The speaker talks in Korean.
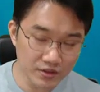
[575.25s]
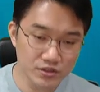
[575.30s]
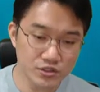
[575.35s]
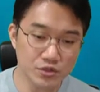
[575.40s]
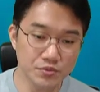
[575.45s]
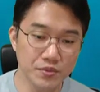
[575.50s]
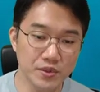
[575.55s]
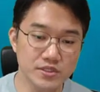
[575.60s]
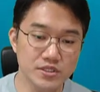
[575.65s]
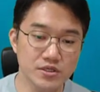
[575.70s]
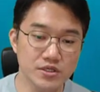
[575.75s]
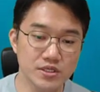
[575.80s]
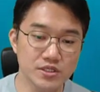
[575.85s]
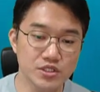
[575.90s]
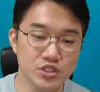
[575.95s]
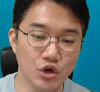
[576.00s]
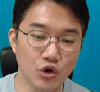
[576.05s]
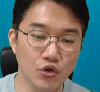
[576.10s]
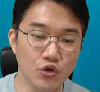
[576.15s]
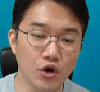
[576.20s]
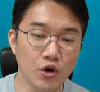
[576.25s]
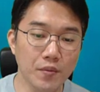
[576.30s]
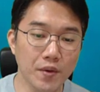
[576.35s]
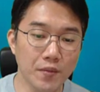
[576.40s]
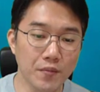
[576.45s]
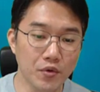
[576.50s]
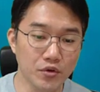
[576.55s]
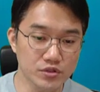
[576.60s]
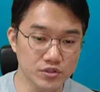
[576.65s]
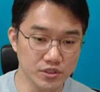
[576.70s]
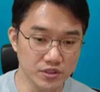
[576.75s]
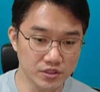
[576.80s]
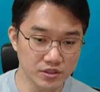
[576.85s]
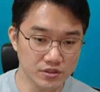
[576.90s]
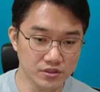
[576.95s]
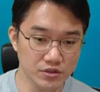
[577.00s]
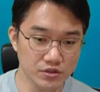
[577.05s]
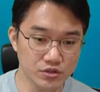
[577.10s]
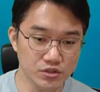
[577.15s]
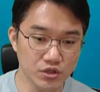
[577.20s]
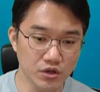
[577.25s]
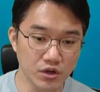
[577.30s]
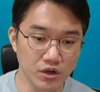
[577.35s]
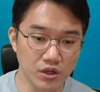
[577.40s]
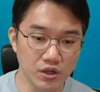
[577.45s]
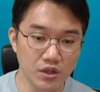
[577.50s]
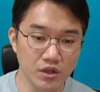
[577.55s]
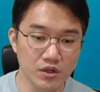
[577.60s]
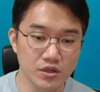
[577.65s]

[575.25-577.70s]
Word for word: 전반적인 점검 항목들 그렇죠